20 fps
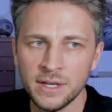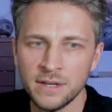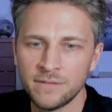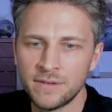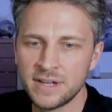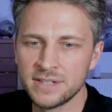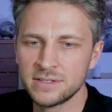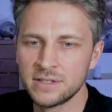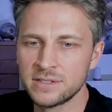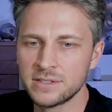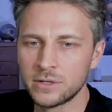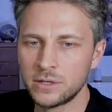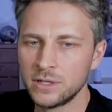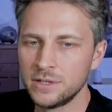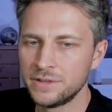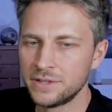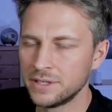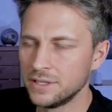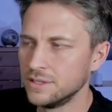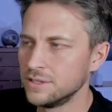weil es der
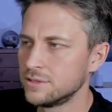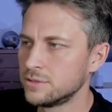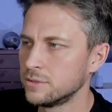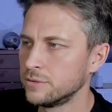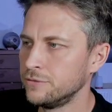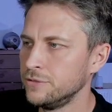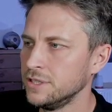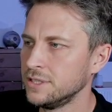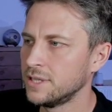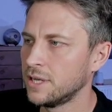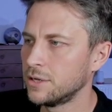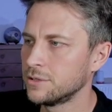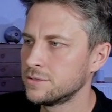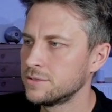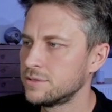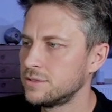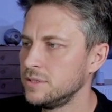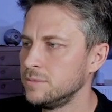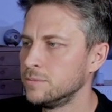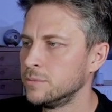Zahlendreher ist zu
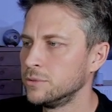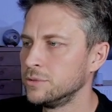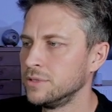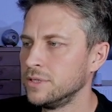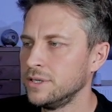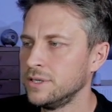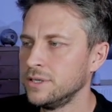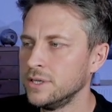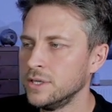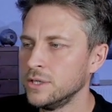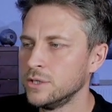4700.